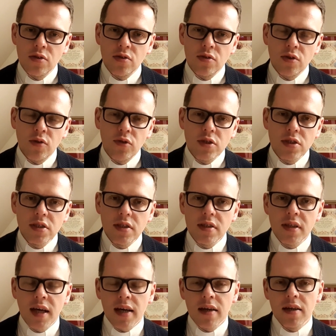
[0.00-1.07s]
to właśnie
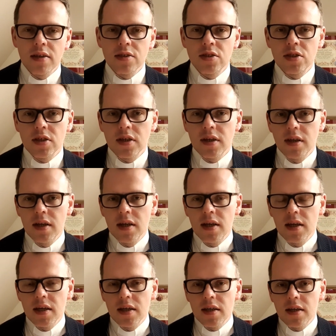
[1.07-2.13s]
takie, czy
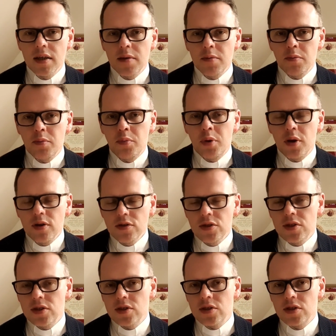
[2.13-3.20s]

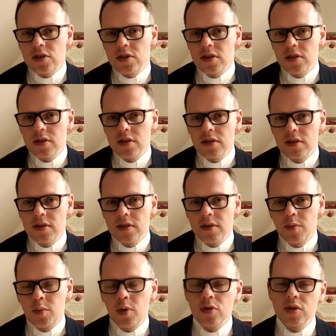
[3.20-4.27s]
prosisz
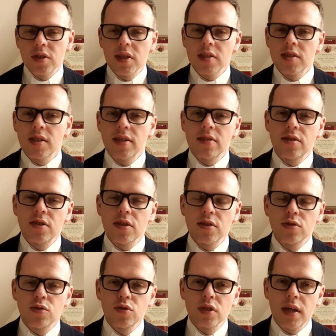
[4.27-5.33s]
boskie serce
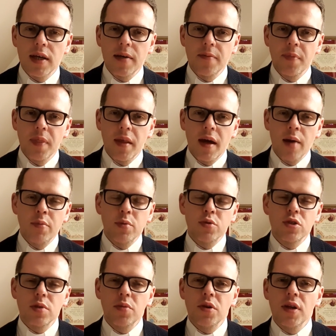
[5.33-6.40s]
Jezusa, aby
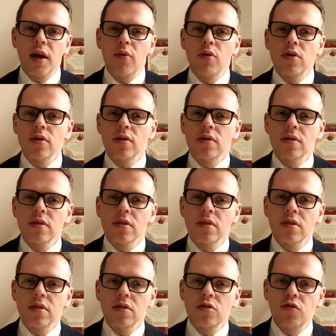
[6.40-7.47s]
przemieniało
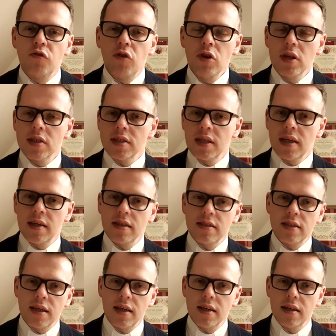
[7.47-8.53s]
Twoje
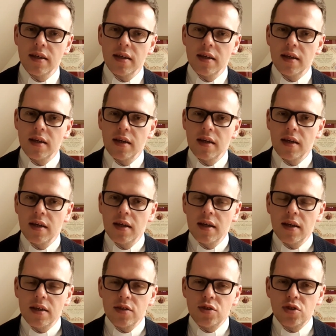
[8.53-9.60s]
serce?
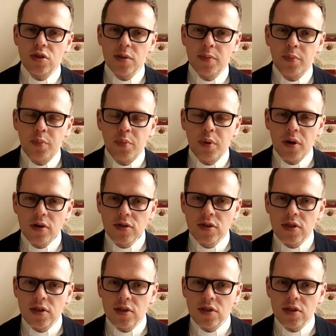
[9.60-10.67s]
Czy
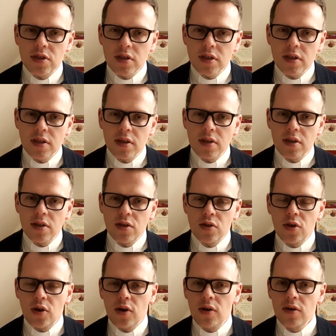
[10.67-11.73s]
prosisz
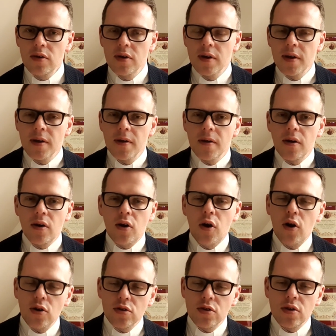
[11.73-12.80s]
to
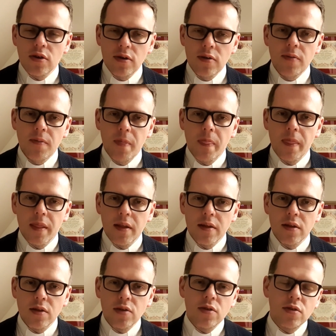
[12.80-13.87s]
o to
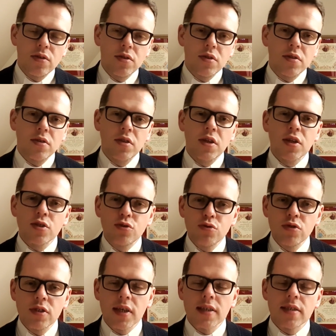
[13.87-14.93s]

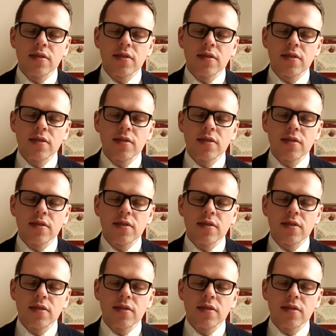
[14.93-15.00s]
Jezusa